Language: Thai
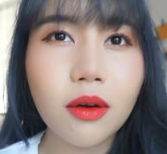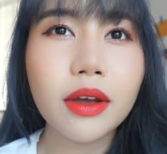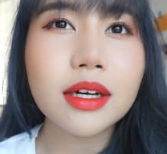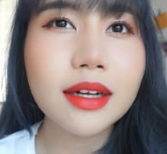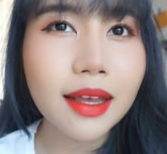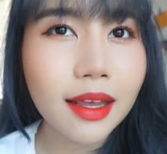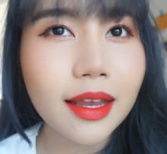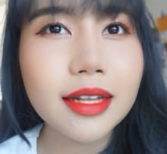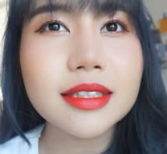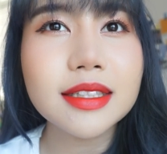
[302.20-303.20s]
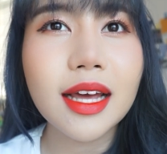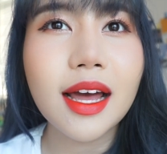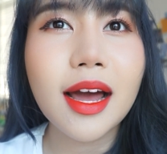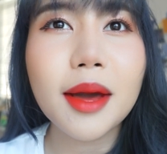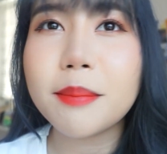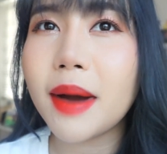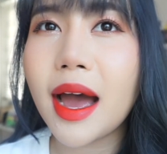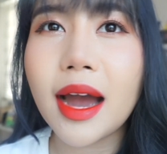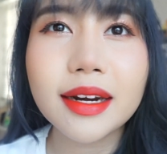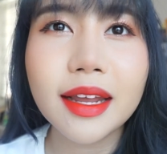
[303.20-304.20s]
ซอย คือเห็นจ้า
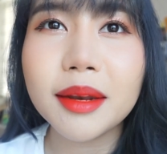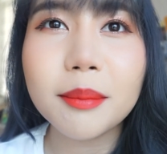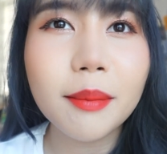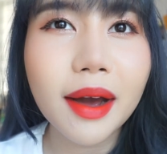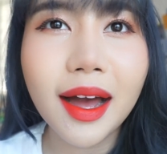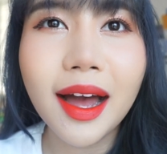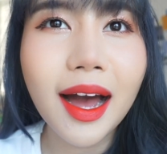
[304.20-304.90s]
ปากเด่นมา